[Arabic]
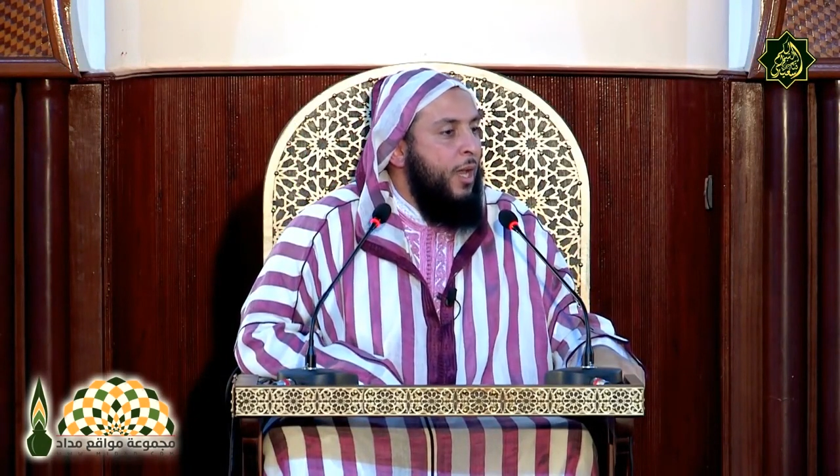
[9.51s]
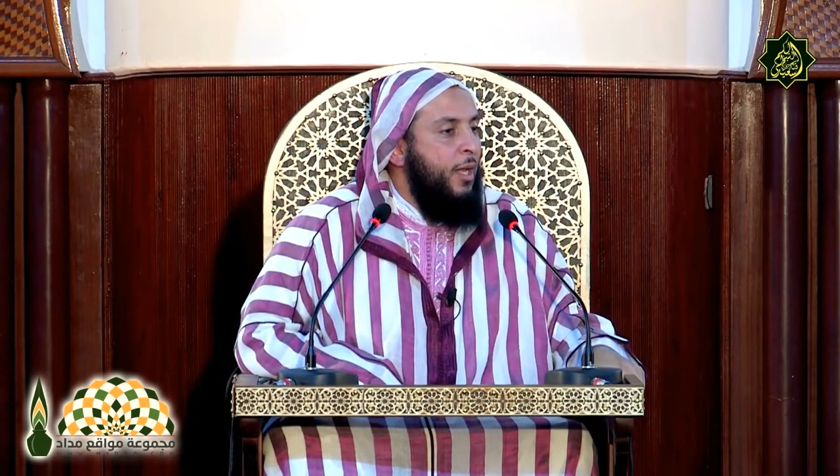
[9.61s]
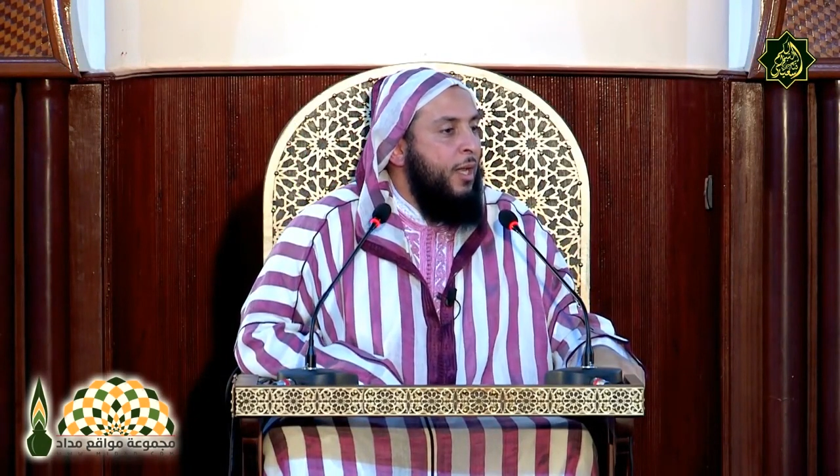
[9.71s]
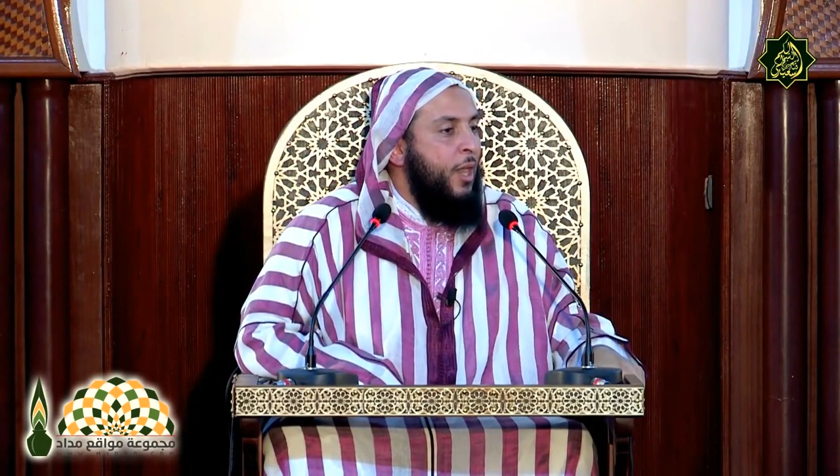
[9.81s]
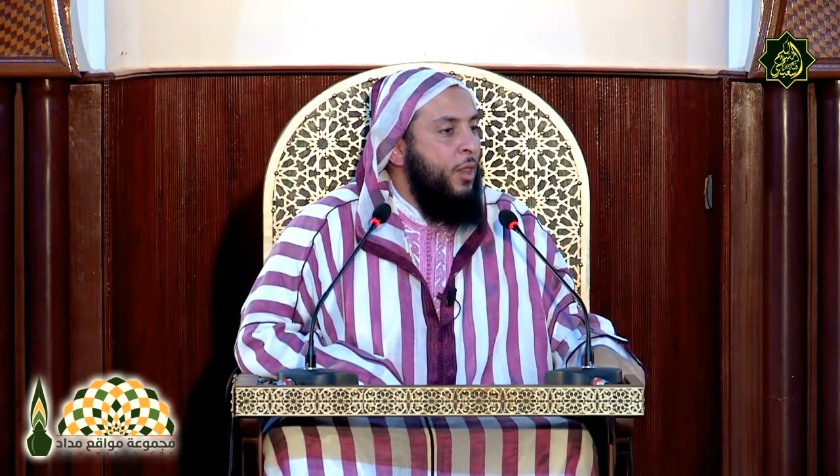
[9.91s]

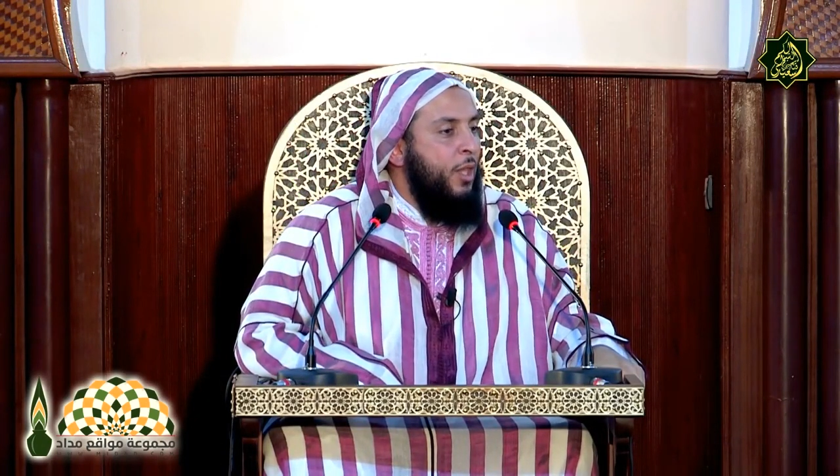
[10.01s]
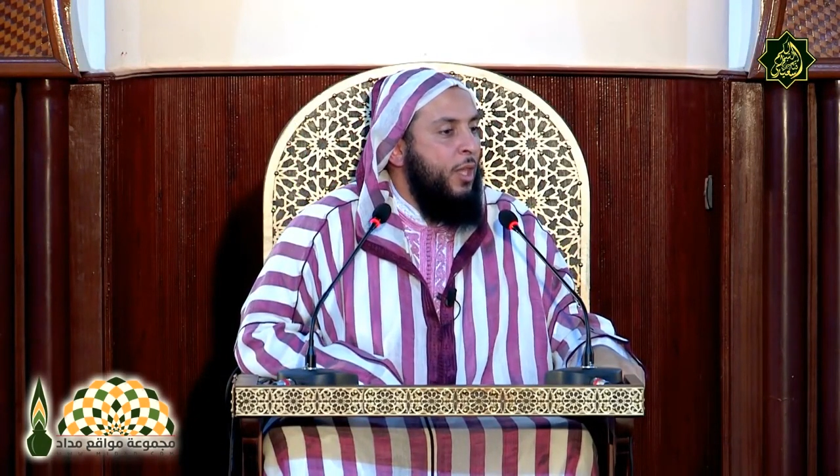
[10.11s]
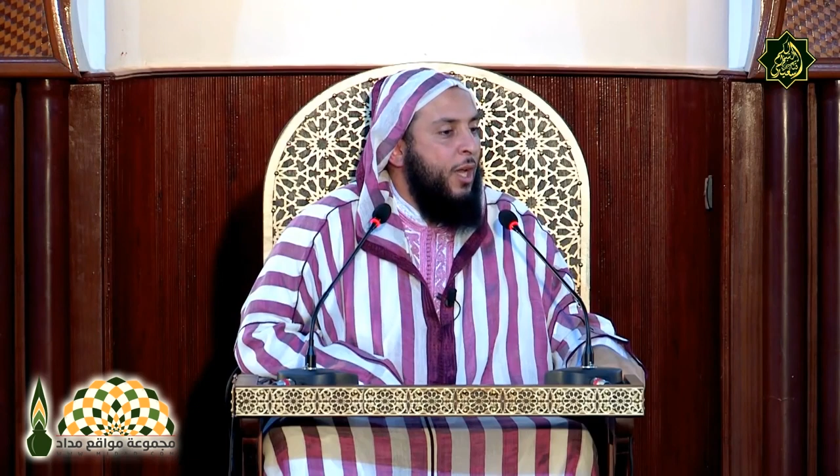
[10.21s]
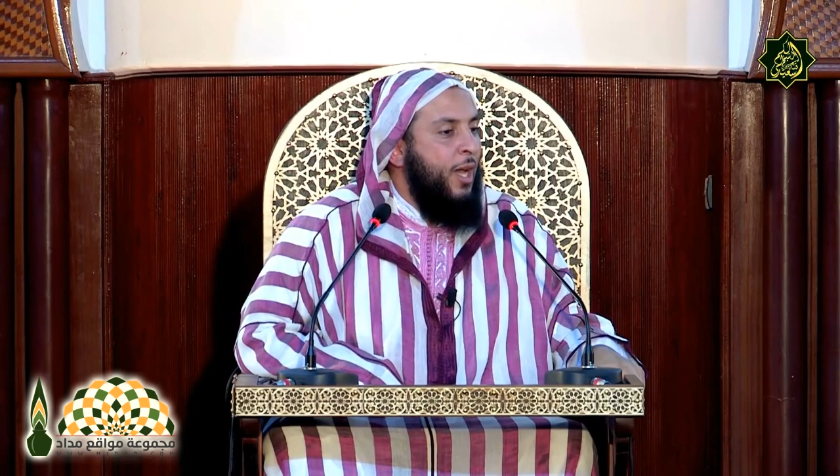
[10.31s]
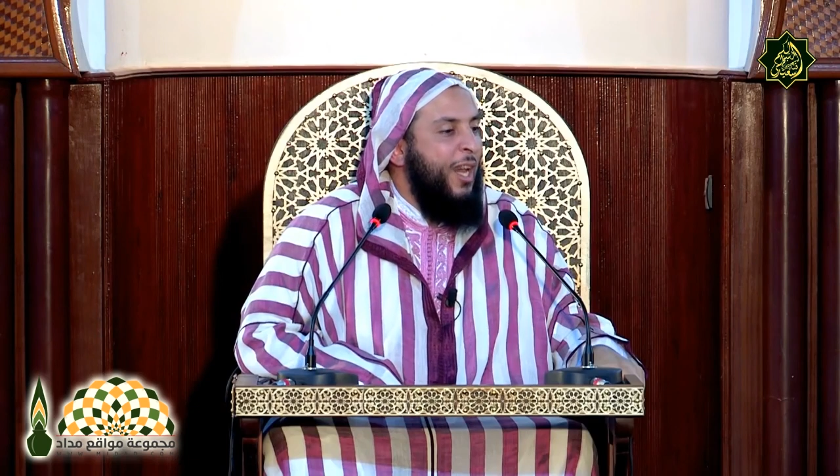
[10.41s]

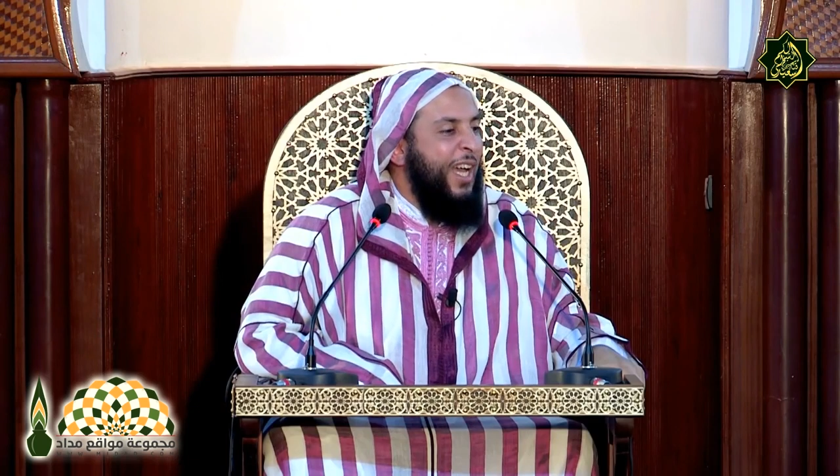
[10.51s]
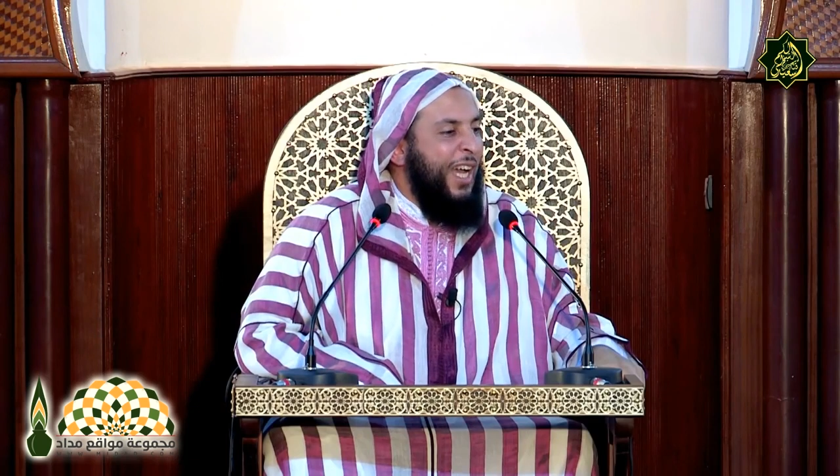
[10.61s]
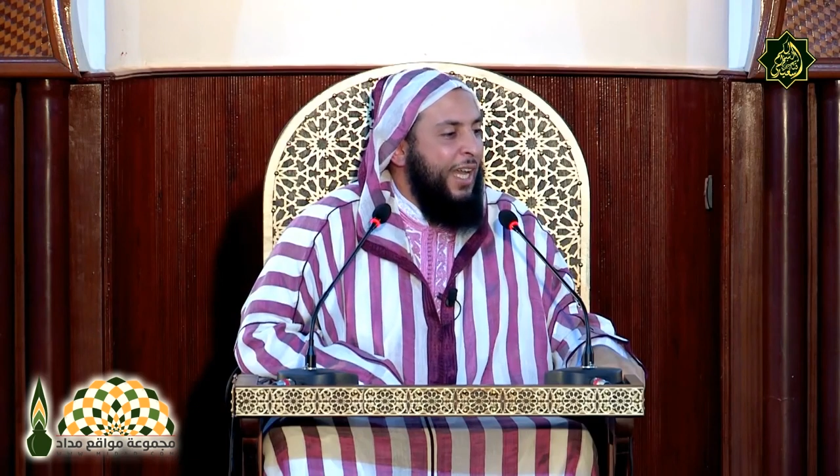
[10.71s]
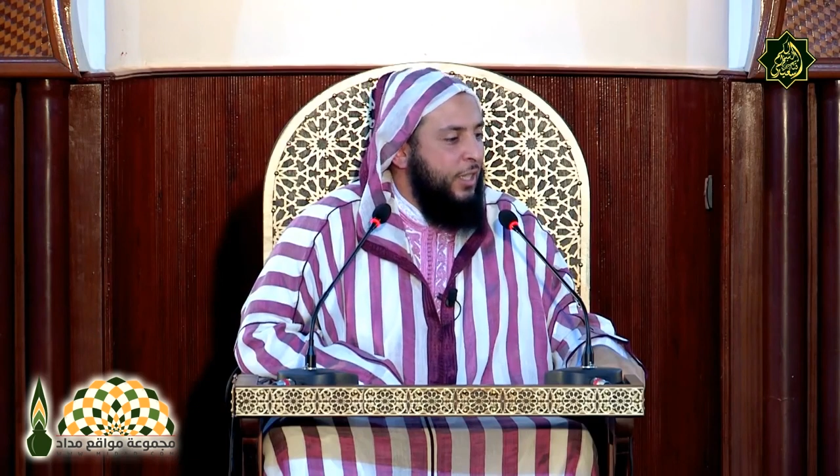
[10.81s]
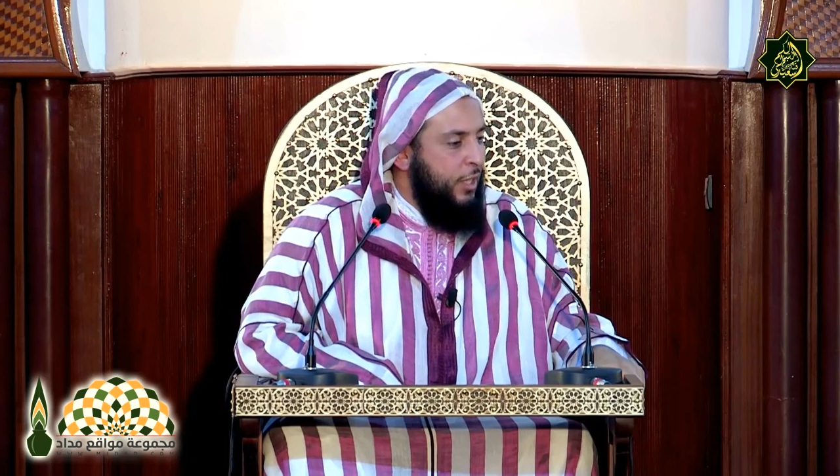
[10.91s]
الذي
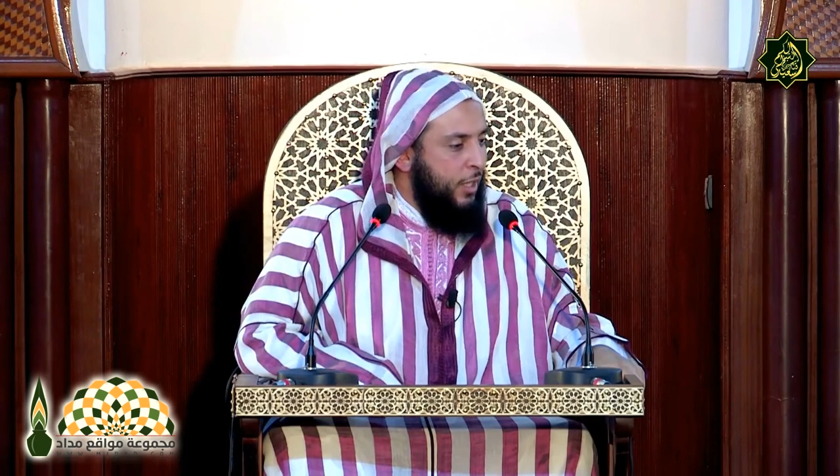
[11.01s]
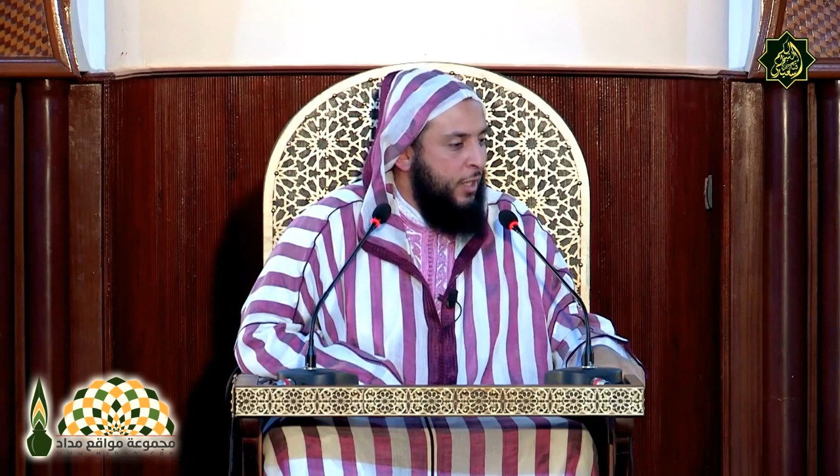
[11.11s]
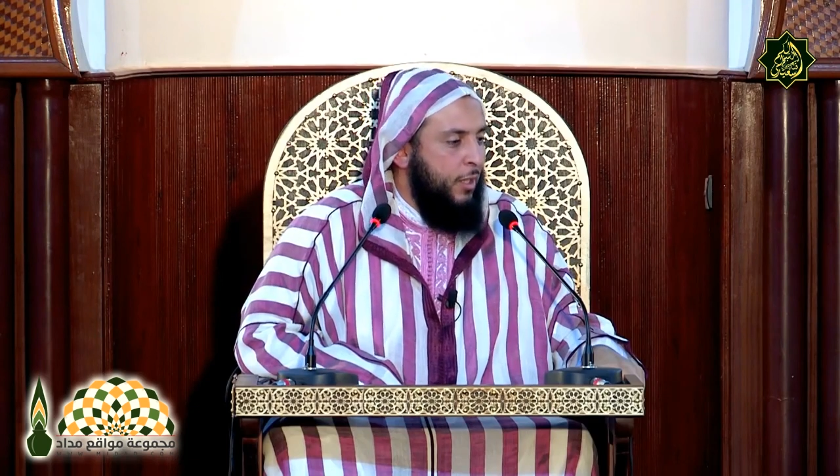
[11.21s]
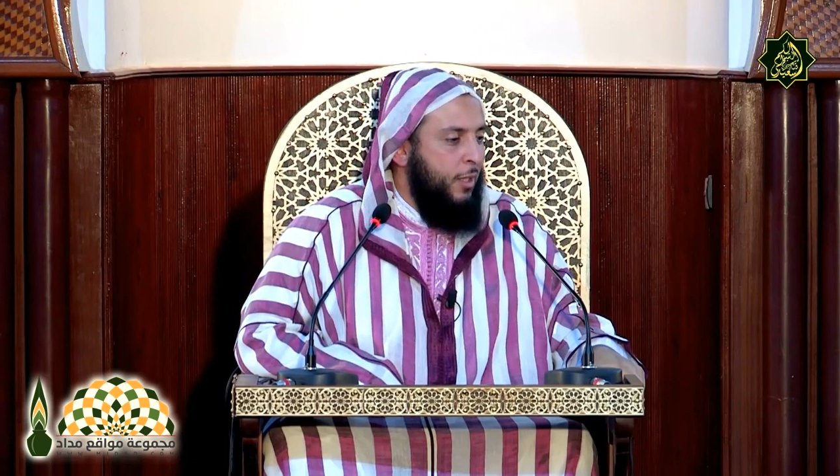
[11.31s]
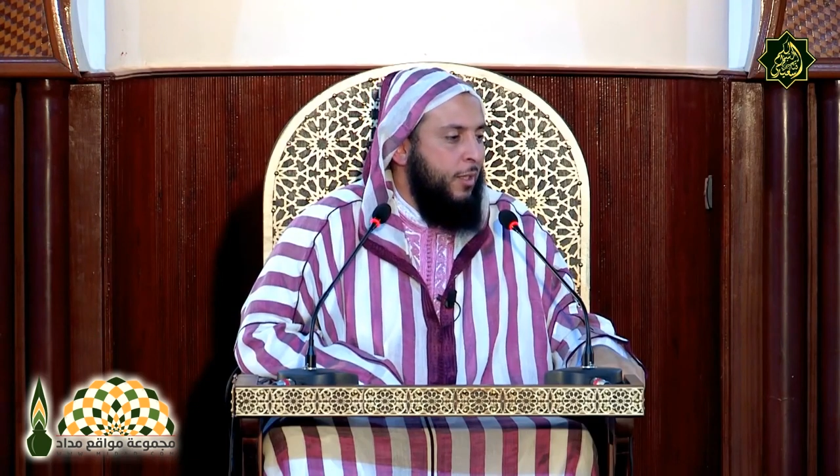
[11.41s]

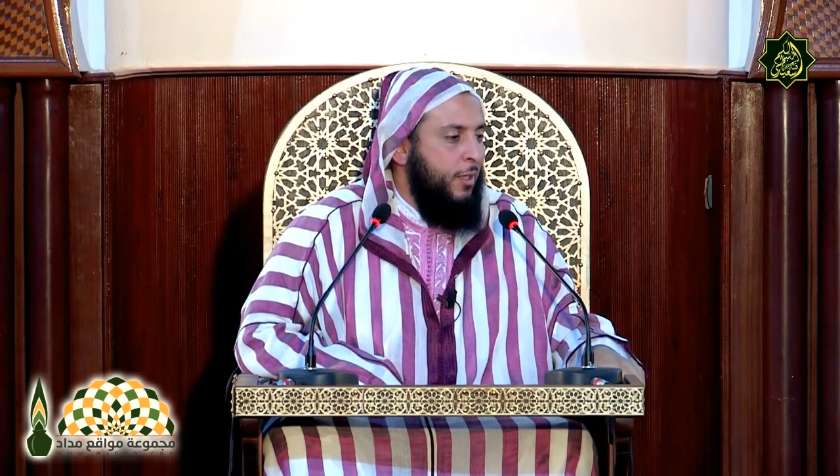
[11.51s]
خلقني